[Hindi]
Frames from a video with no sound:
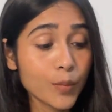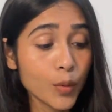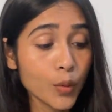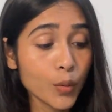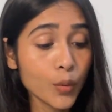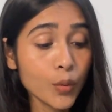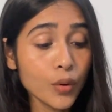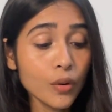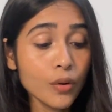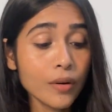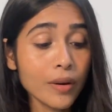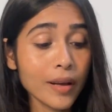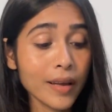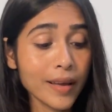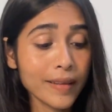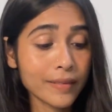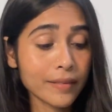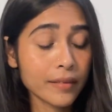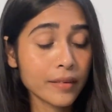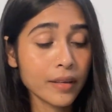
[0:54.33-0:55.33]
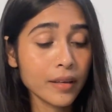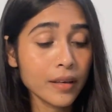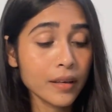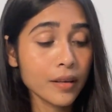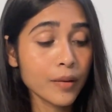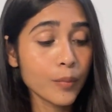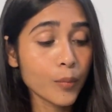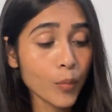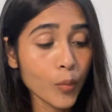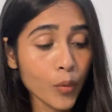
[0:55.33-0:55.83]
ब्लू एथनिक
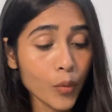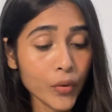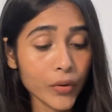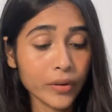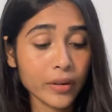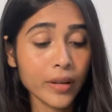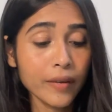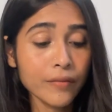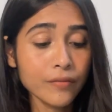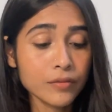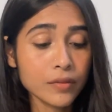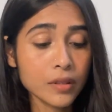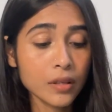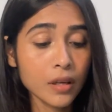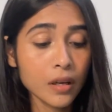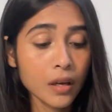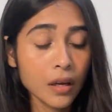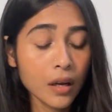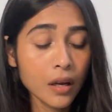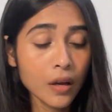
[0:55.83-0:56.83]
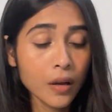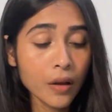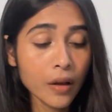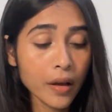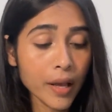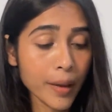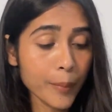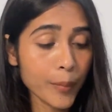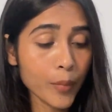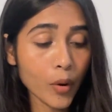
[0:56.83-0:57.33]
मोटिव
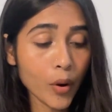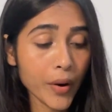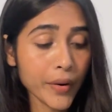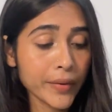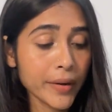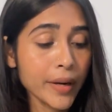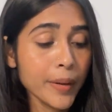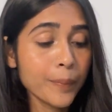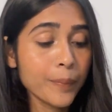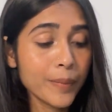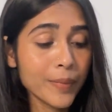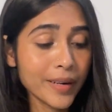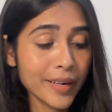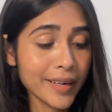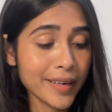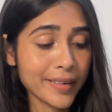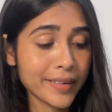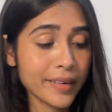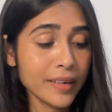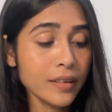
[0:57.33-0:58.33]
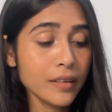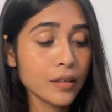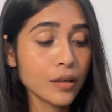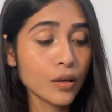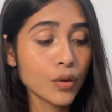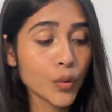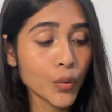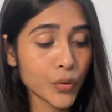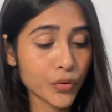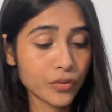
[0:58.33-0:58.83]
embroidered प्लेटेड
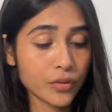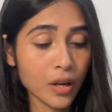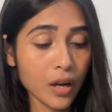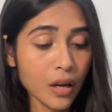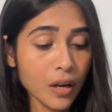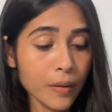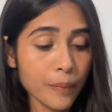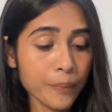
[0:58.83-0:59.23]
कुर्ता